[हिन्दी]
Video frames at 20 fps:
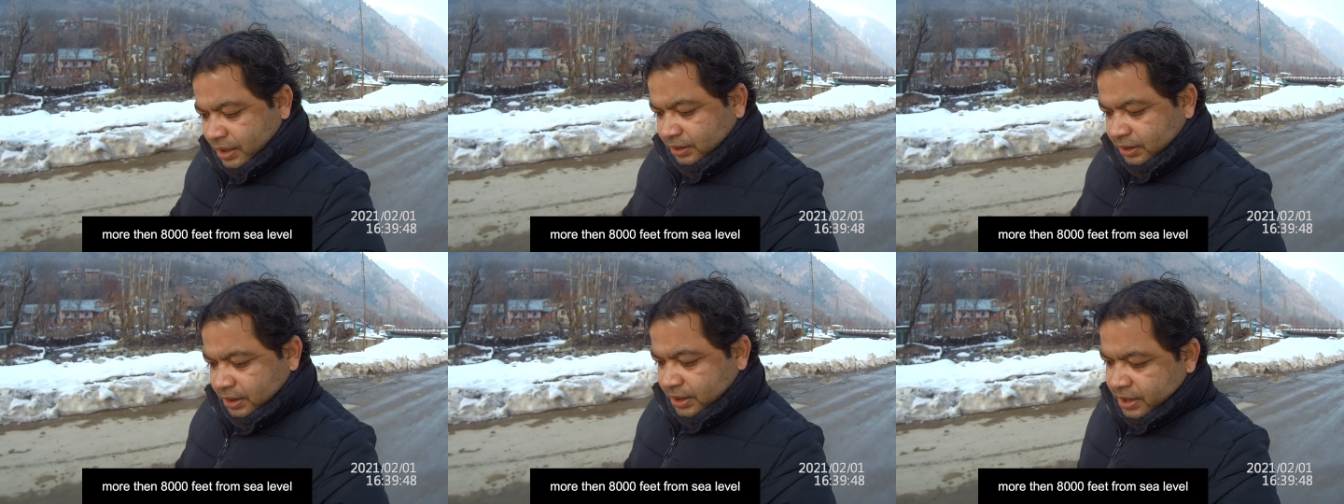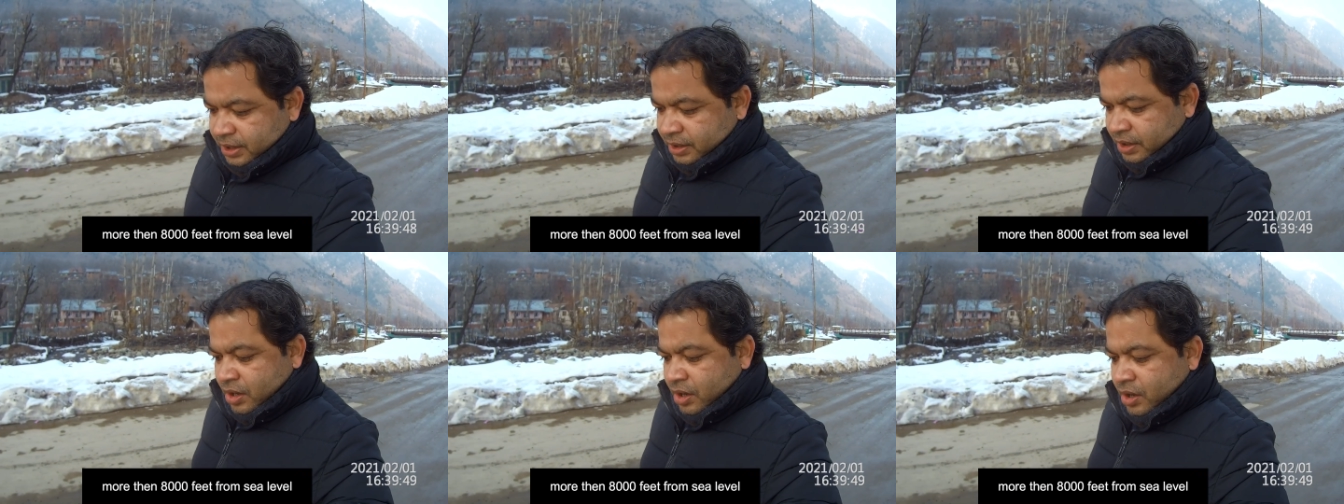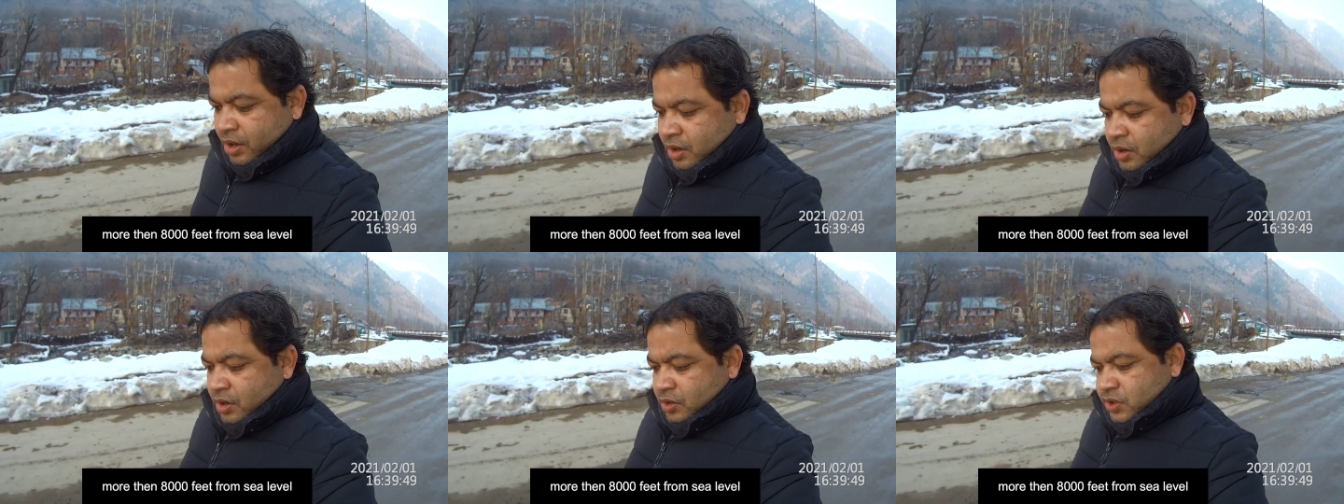करते
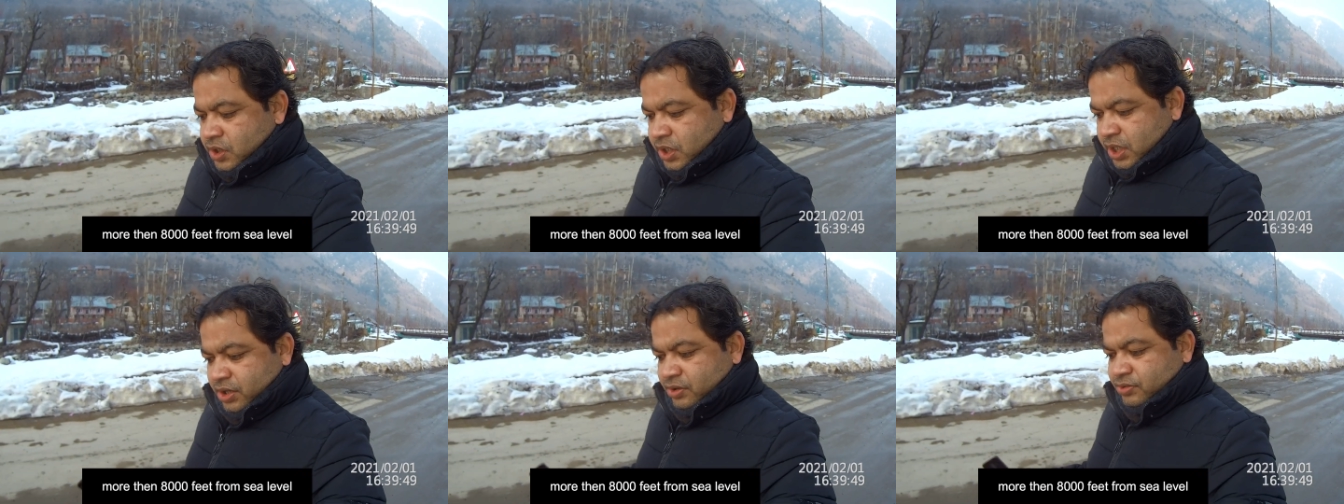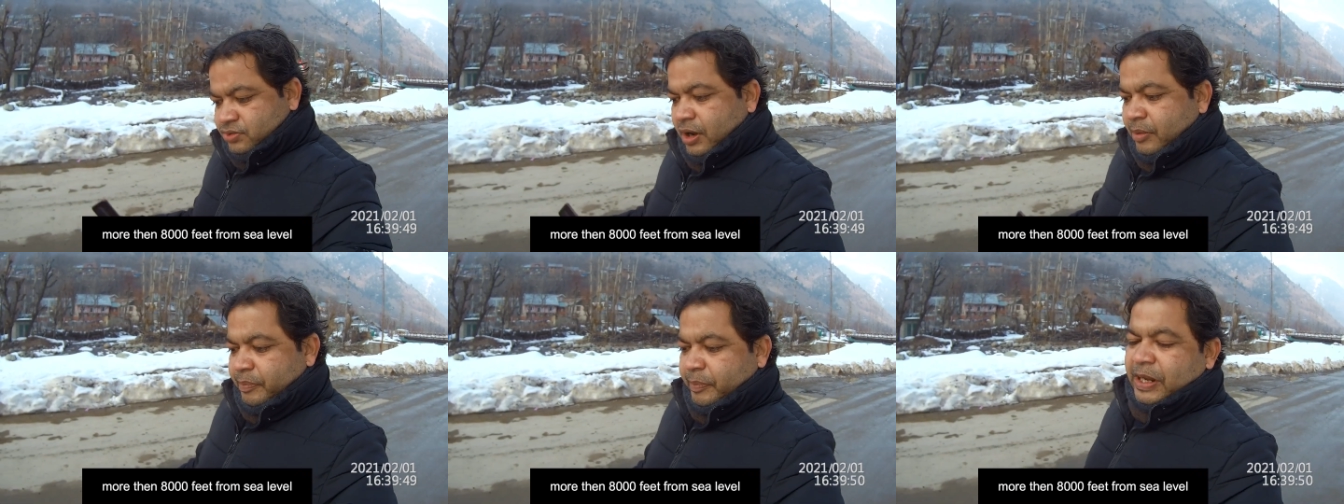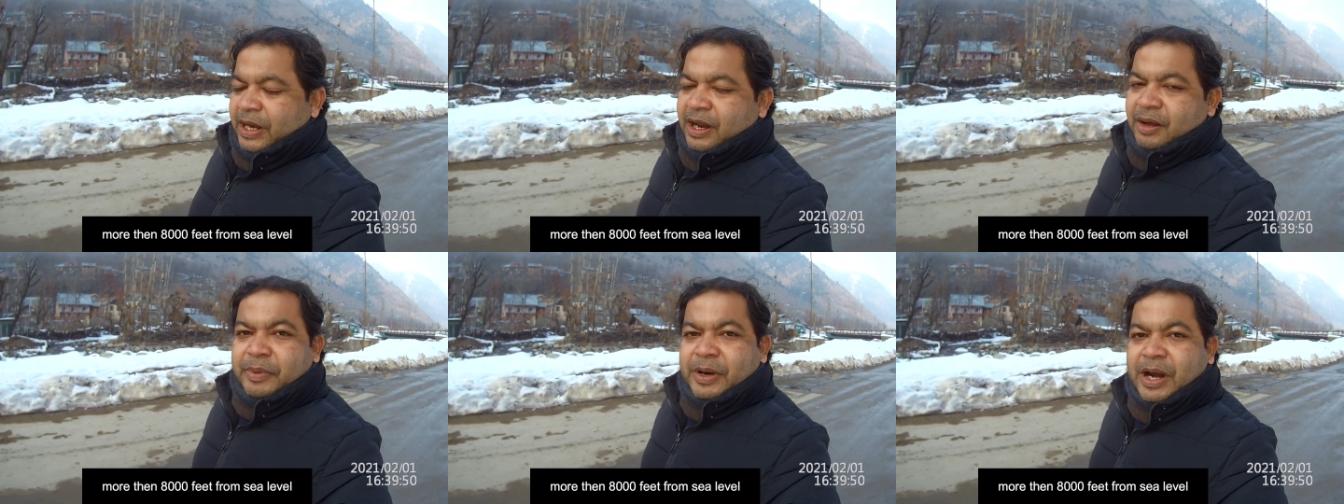हैं ये इसका
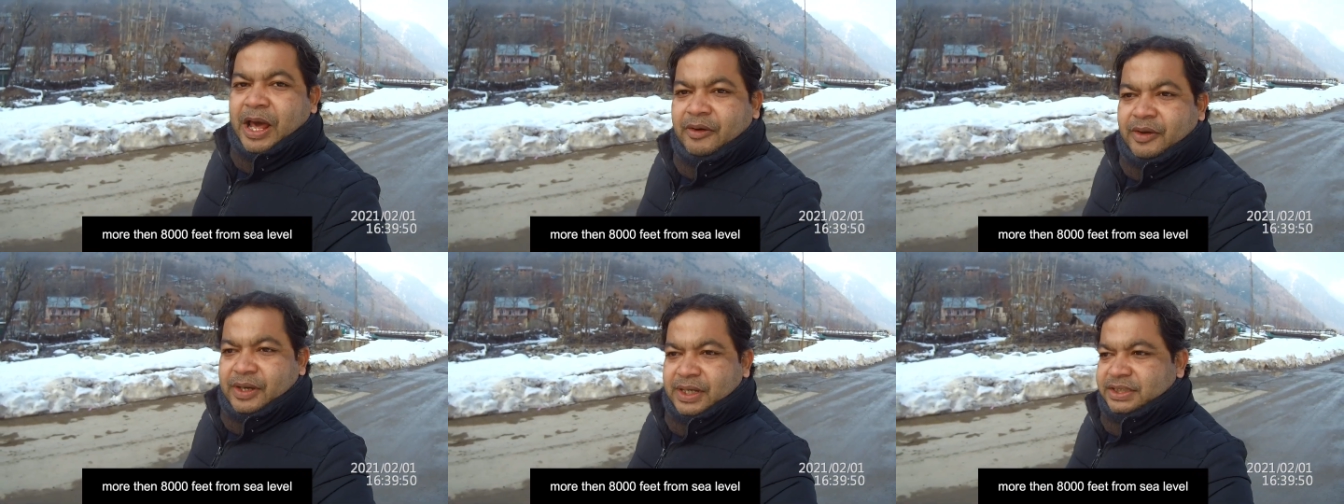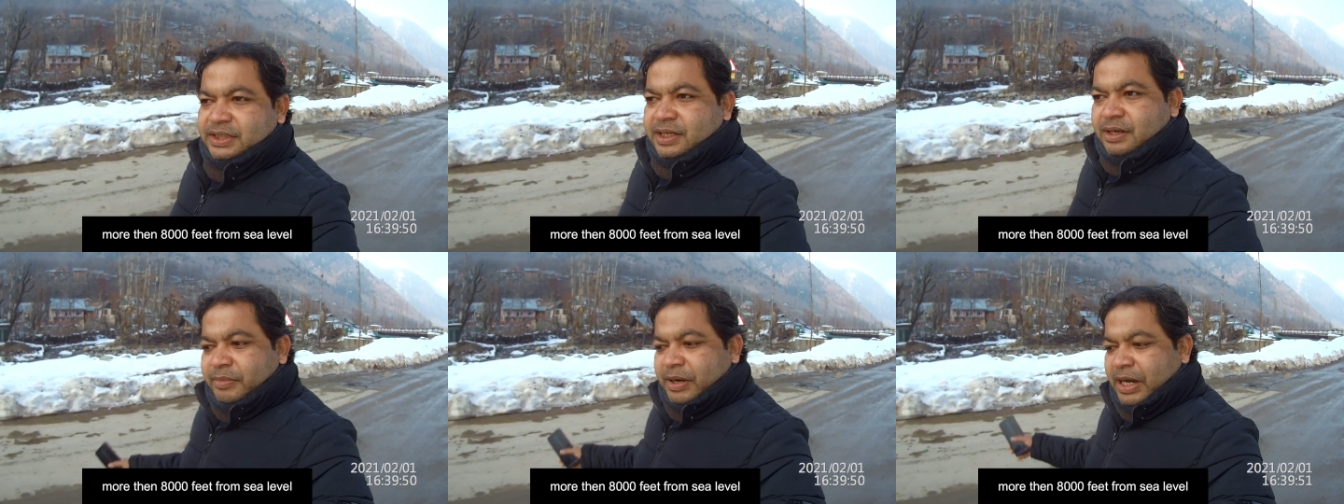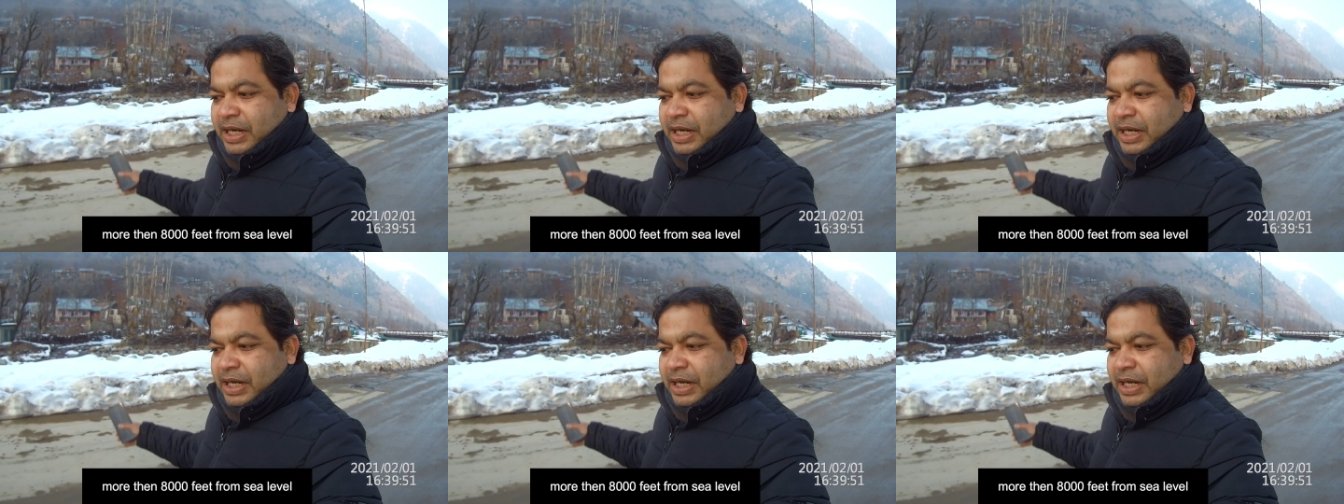पहला पड़ाव है इसके